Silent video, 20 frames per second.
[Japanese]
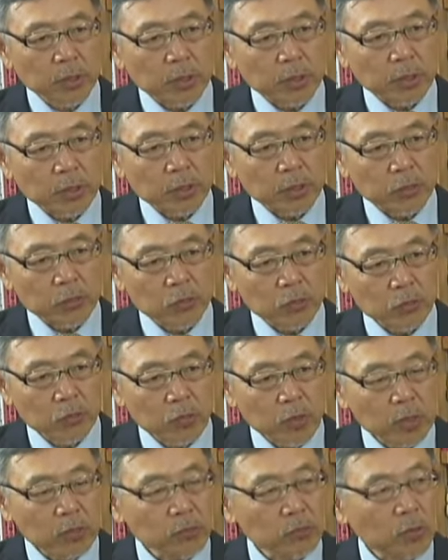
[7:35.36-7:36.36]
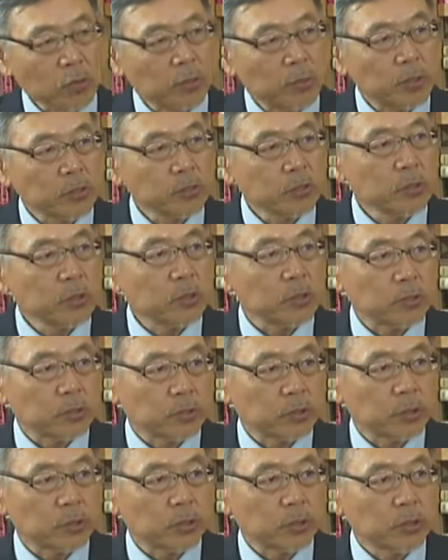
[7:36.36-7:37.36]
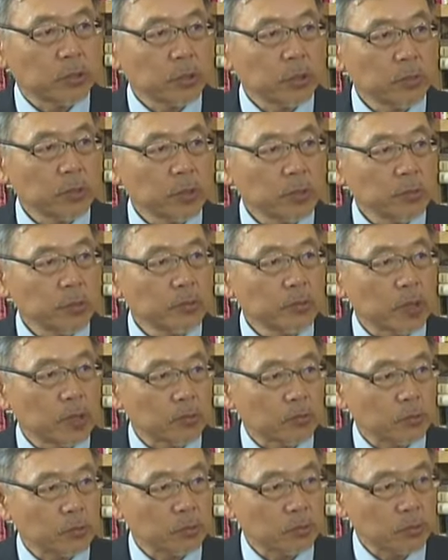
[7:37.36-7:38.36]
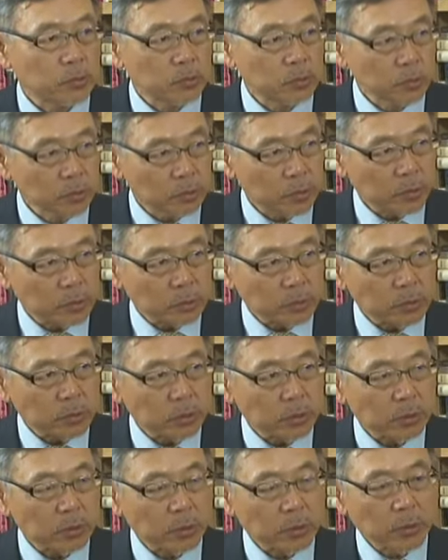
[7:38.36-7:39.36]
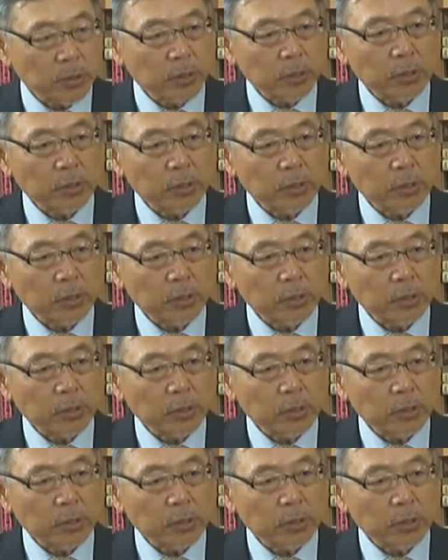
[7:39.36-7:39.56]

えー、この枠とは別にですね、うん、TPP 枠というのを作ってですね、